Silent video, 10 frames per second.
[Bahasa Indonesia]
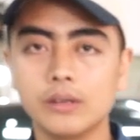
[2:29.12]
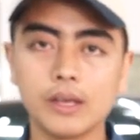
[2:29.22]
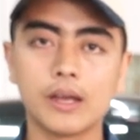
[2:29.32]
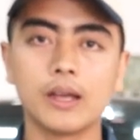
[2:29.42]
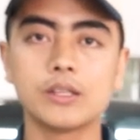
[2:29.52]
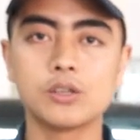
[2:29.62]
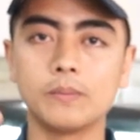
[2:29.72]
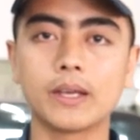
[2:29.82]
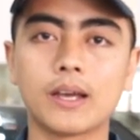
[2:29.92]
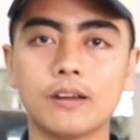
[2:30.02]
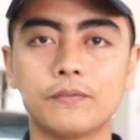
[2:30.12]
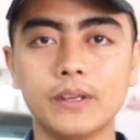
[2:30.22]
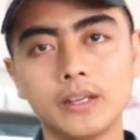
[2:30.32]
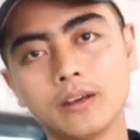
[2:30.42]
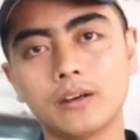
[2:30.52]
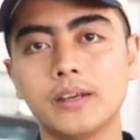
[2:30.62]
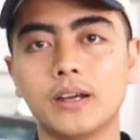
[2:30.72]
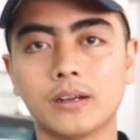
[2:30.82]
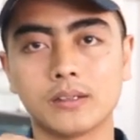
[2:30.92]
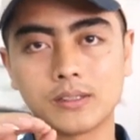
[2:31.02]
dia cuplikan video
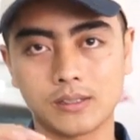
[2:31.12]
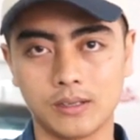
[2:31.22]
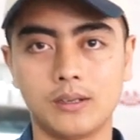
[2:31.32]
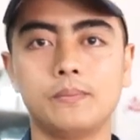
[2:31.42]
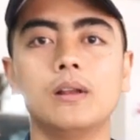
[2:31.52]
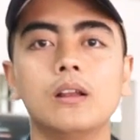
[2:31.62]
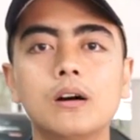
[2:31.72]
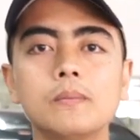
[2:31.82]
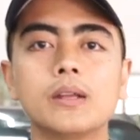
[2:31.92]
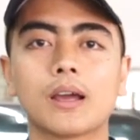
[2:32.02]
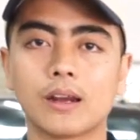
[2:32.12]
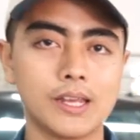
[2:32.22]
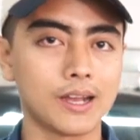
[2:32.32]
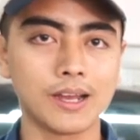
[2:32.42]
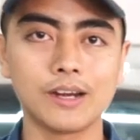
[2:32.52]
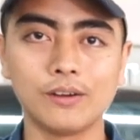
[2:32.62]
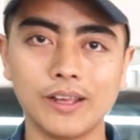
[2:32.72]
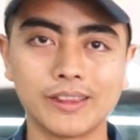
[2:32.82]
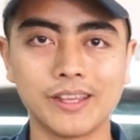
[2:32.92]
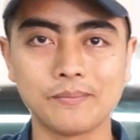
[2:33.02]
yang sebelum dikerjakan
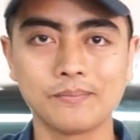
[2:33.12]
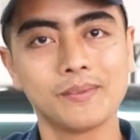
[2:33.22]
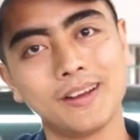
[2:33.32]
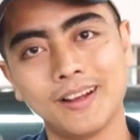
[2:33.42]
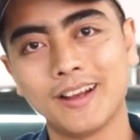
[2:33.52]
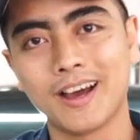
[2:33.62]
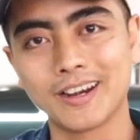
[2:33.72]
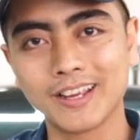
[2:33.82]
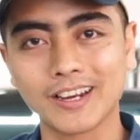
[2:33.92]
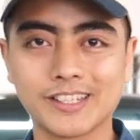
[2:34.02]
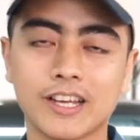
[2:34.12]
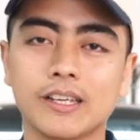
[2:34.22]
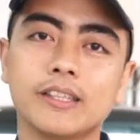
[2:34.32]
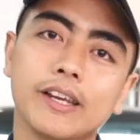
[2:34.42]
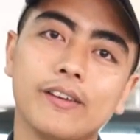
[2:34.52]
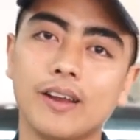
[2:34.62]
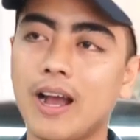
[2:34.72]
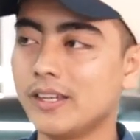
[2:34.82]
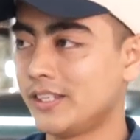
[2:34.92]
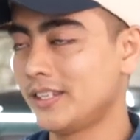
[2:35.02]
oleh tim Hardy Classical Interior
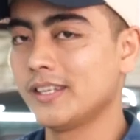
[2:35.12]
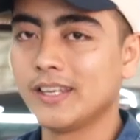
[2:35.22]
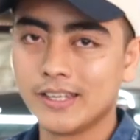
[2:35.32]
guys.